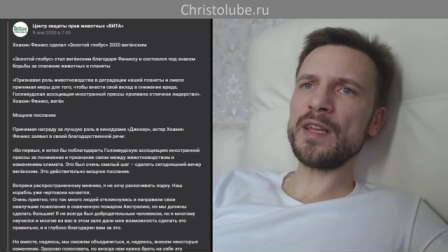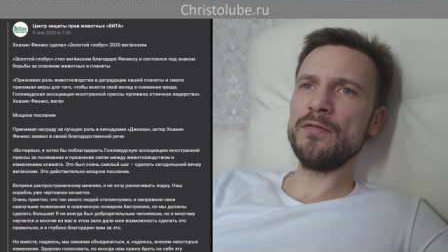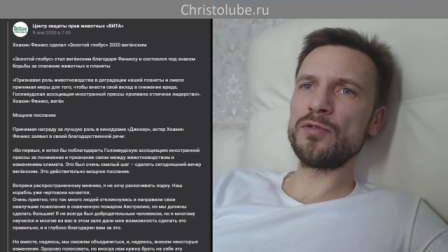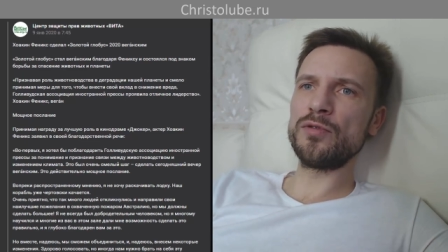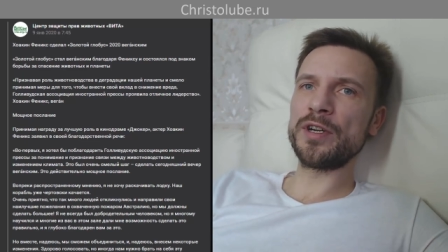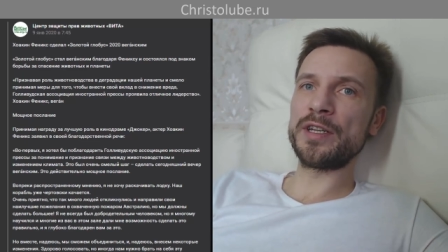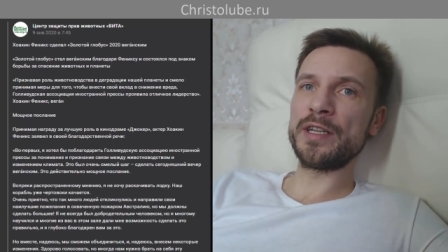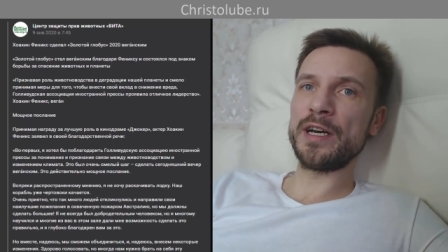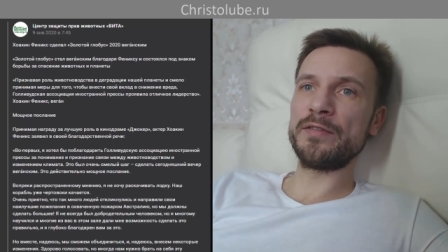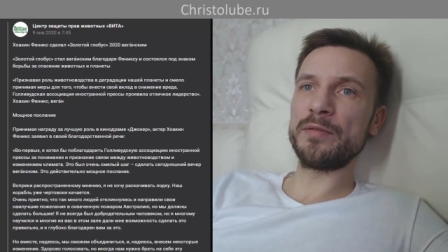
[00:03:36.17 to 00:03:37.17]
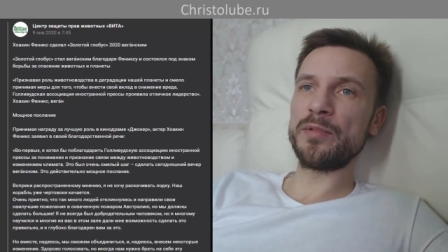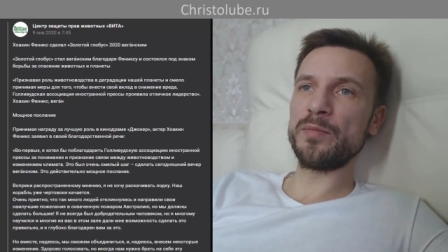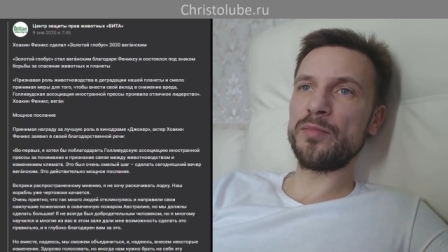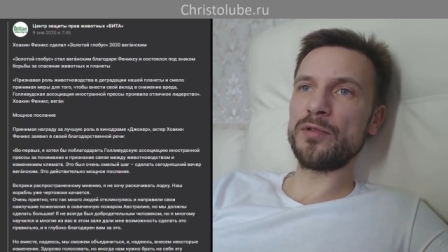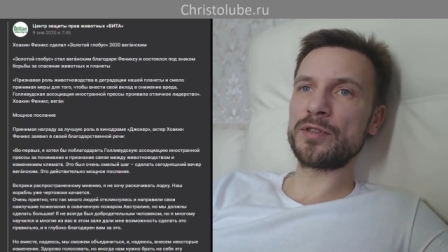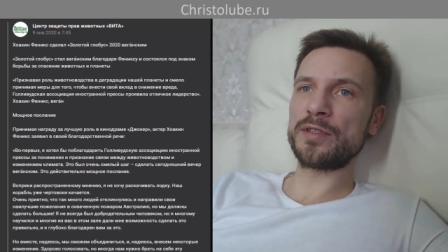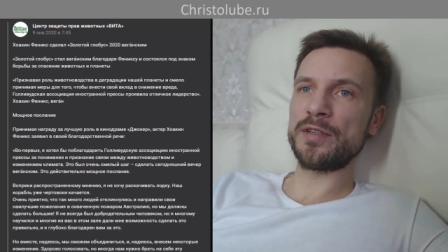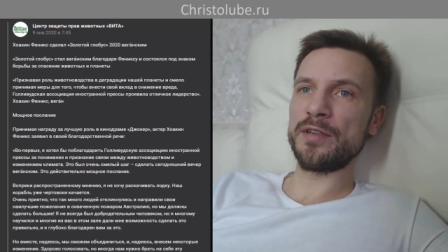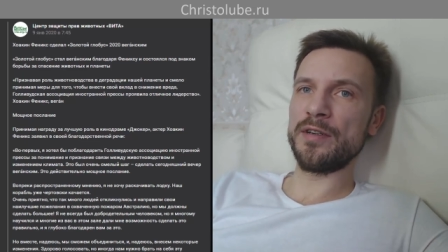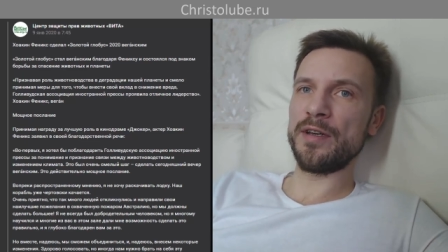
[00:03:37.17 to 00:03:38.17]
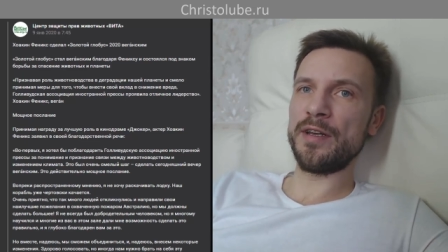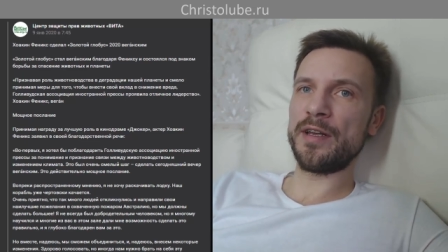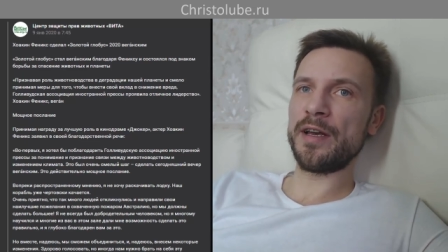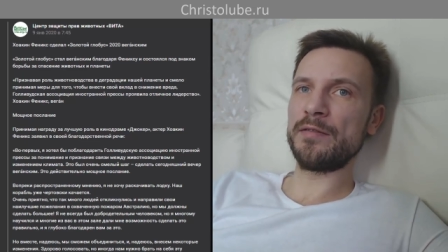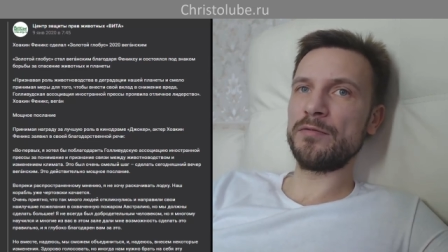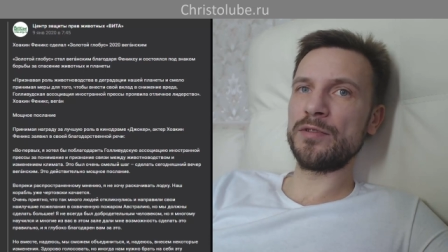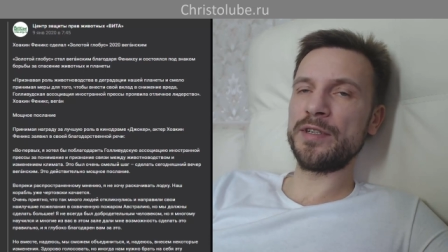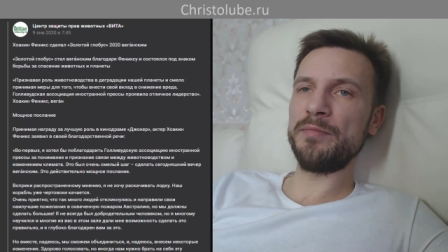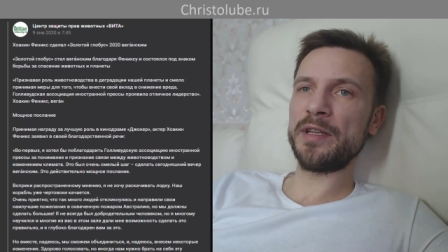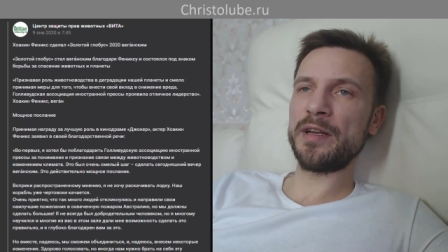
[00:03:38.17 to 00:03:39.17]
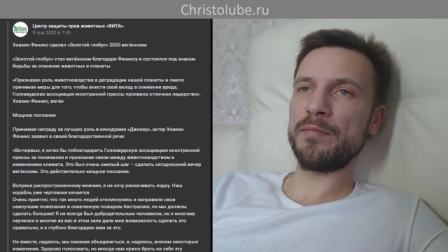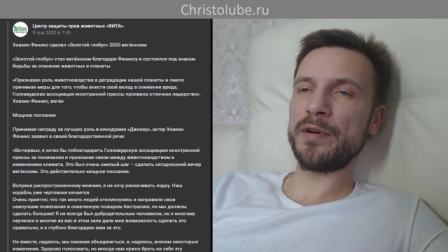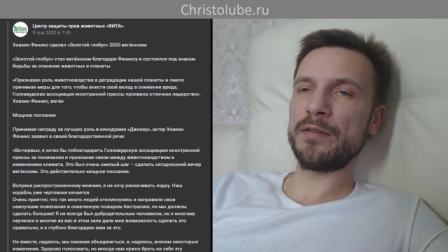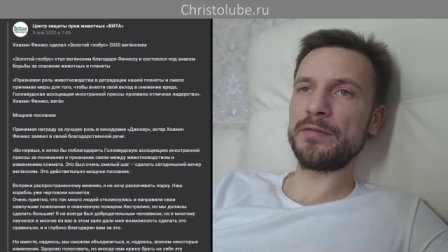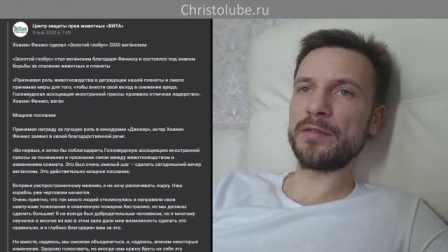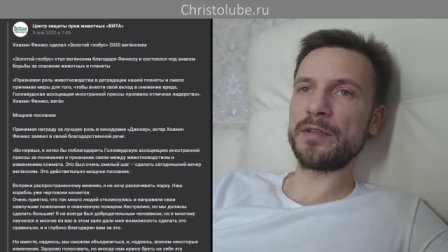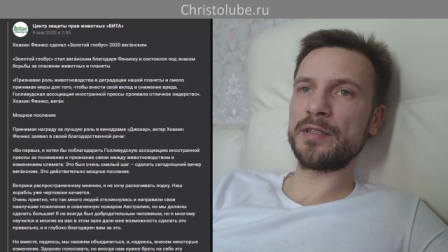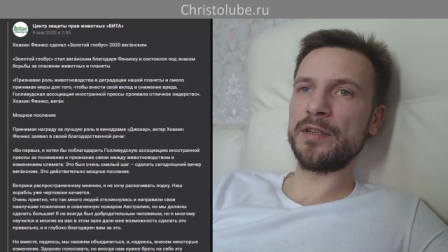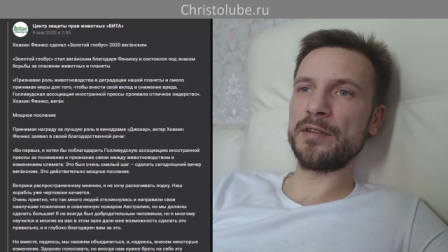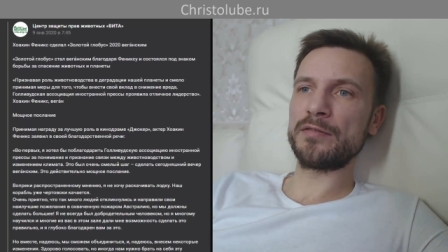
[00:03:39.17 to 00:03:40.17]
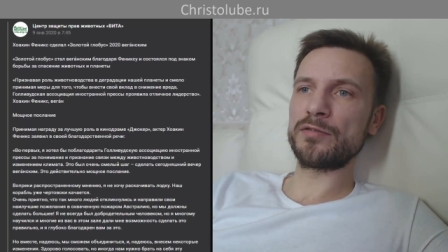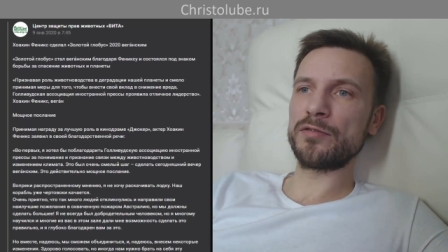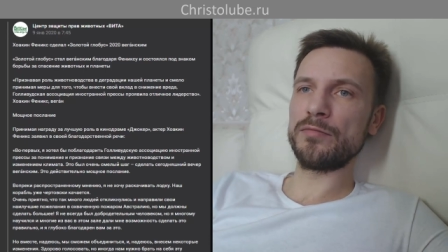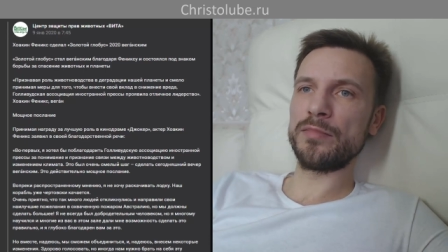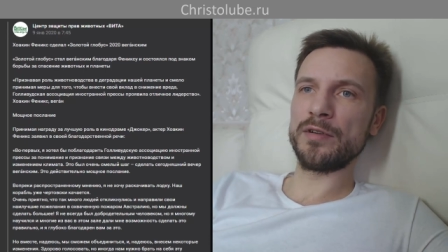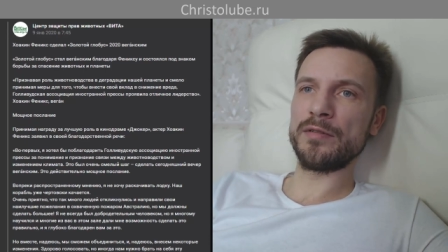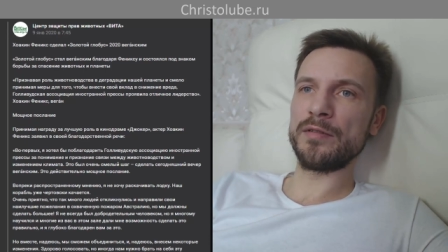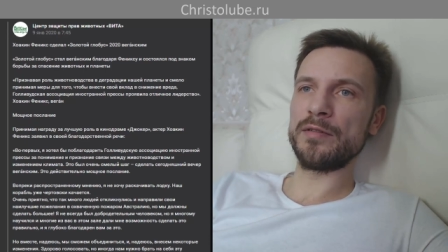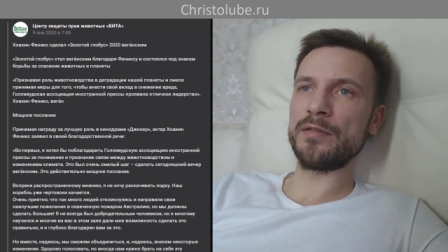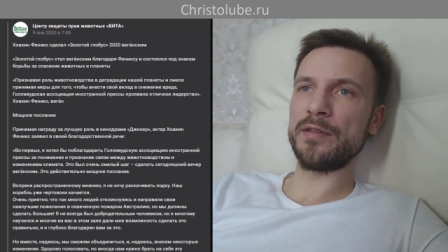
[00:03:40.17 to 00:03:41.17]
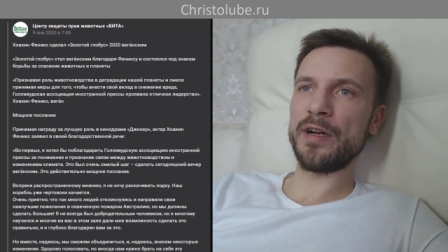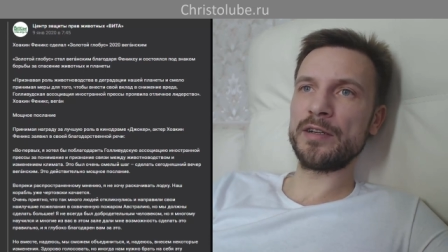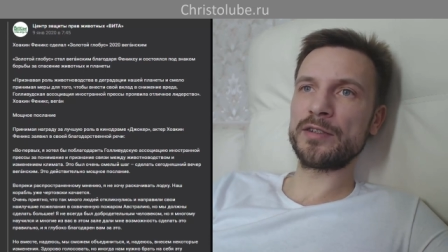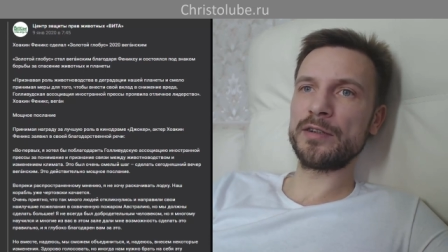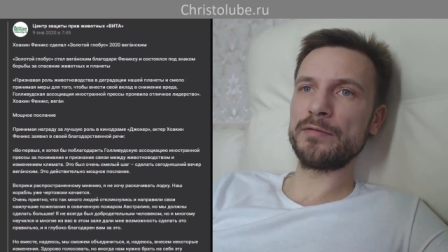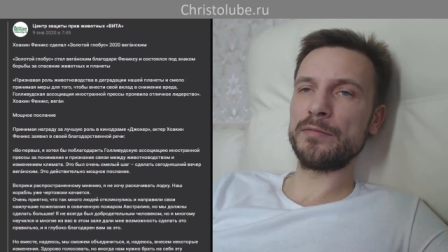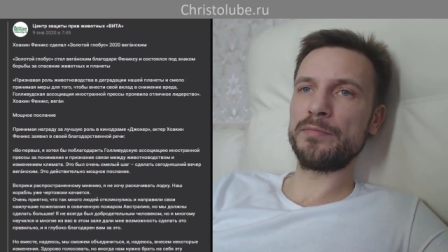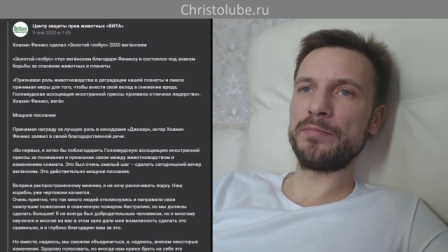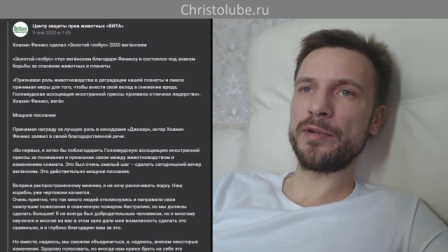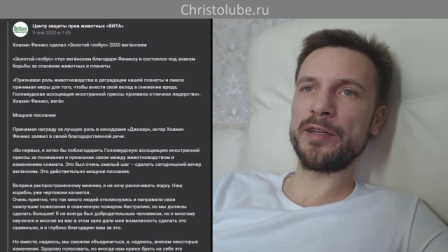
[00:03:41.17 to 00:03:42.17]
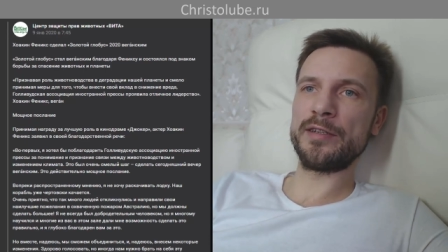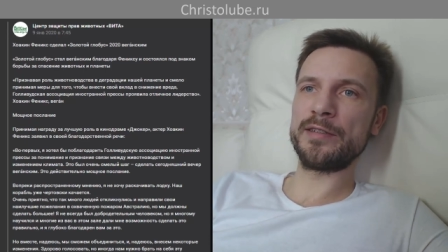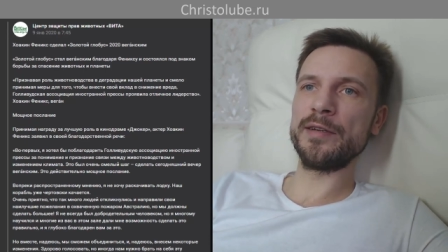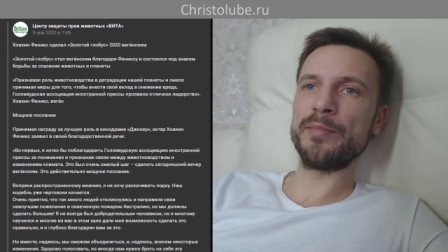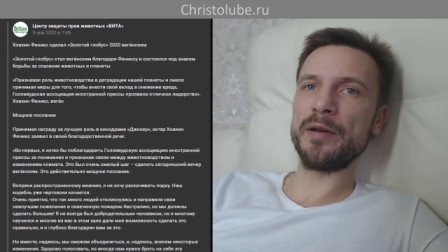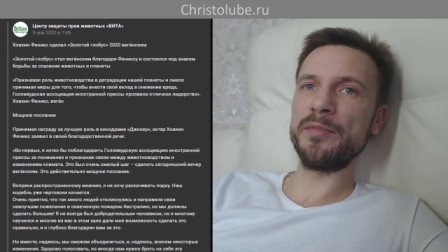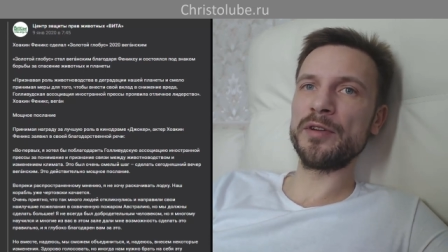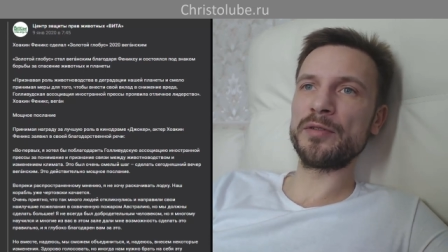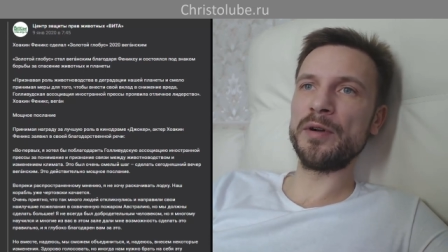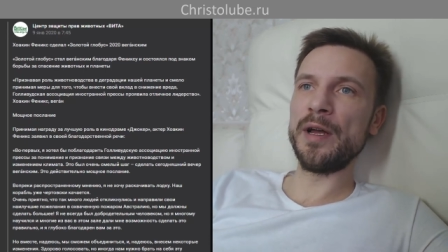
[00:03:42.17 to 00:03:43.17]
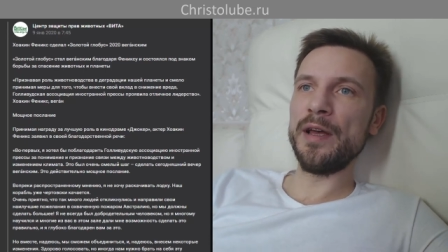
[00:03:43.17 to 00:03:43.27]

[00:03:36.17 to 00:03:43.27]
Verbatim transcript: Вот у них недавно был пост, э, и я его себе добавил, естественно, чтобы э, дальше его понести по миру.